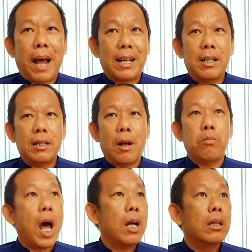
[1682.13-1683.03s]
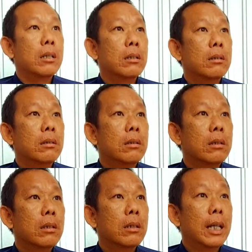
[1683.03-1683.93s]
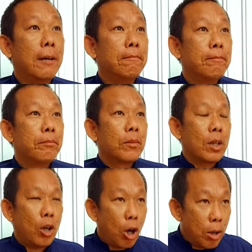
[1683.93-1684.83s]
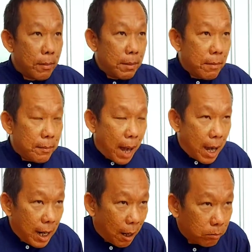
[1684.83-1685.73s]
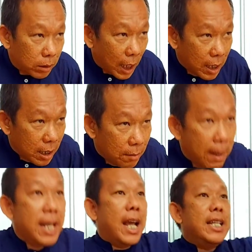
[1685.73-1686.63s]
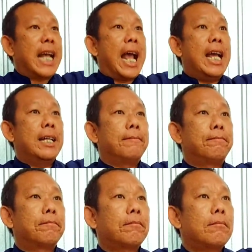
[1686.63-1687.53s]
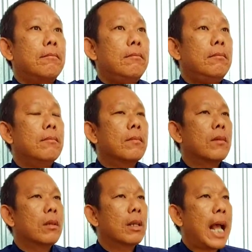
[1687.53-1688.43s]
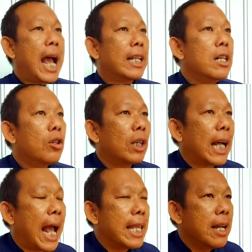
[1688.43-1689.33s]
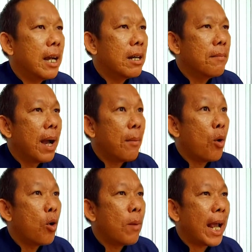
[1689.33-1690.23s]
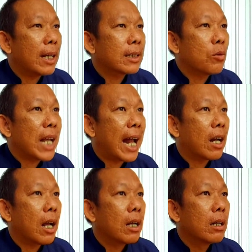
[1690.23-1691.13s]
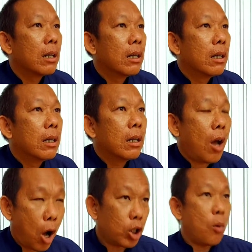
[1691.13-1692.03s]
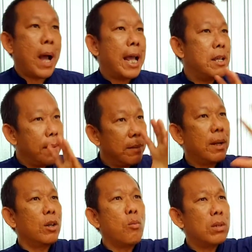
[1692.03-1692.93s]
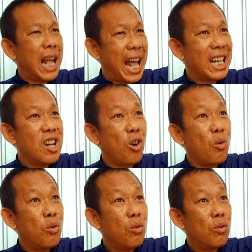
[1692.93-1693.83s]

mạnh rộng lớn thấy không rồi mình mới mở lòng từ bi hỷ xã tha thứ cho tất cả những người mê muội hung ác xấu xa đó, đó họ tổn hại với mình mình cũng tha thứ họ luôn